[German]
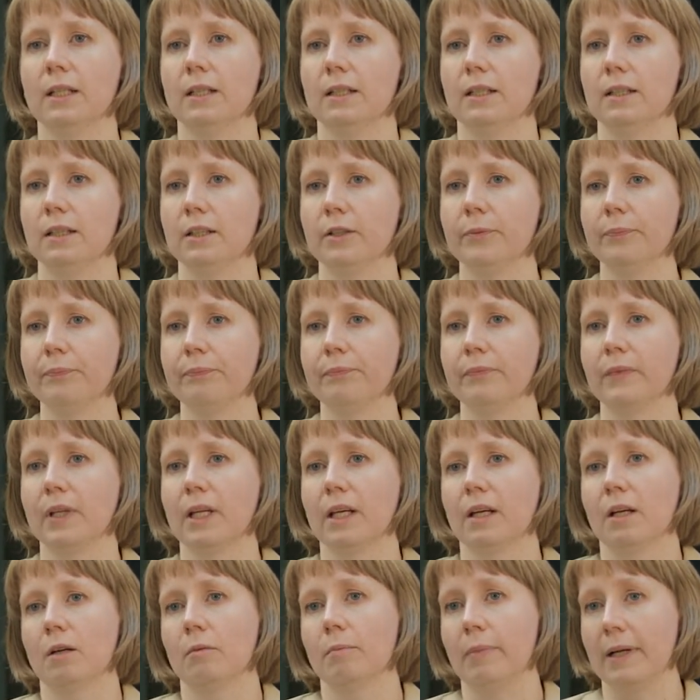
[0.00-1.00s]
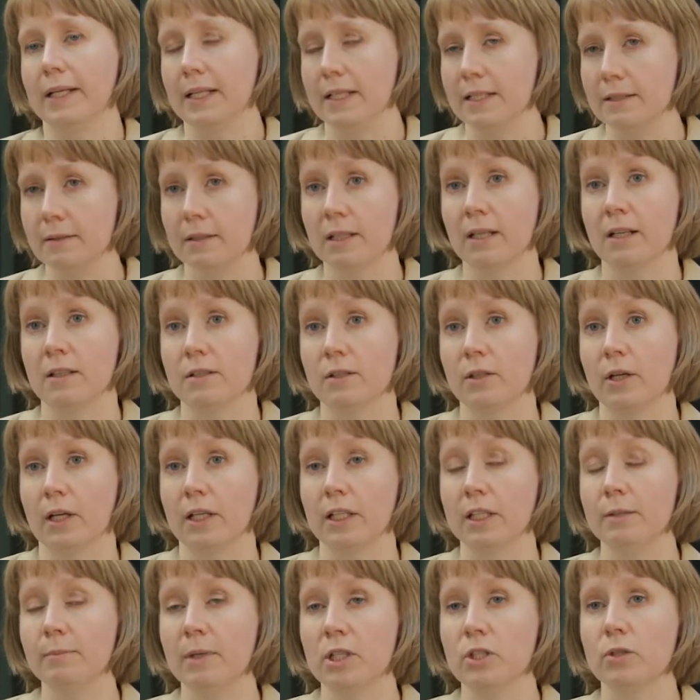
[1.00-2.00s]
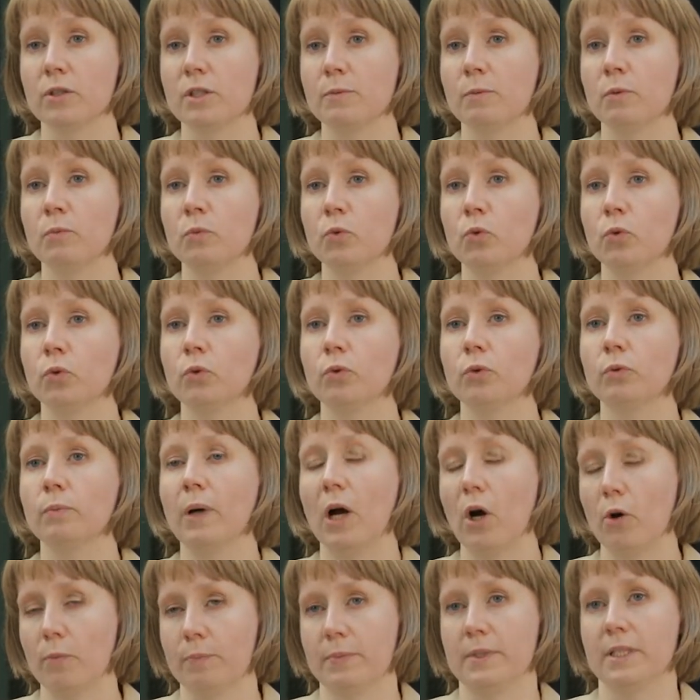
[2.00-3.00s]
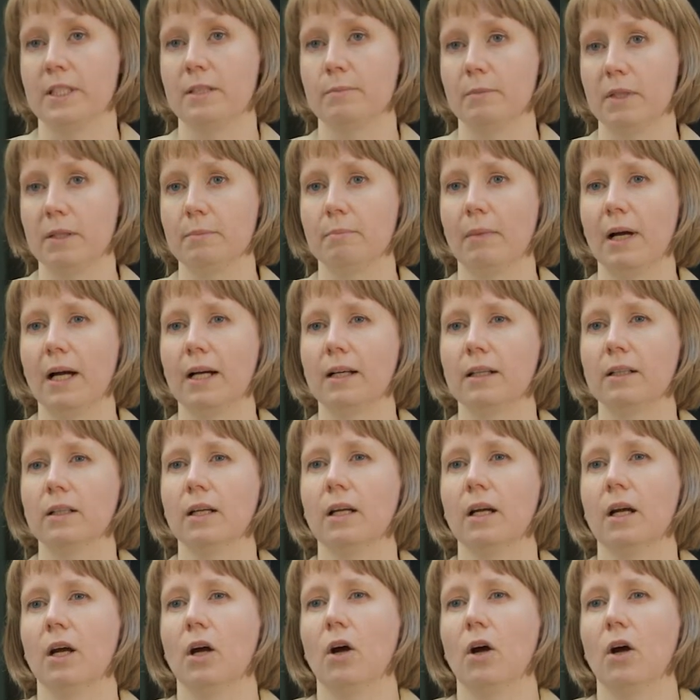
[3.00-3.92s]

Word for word: ähm, bei den internationalen Klimaschutzbemühungen überhaupt nicht mitmachen.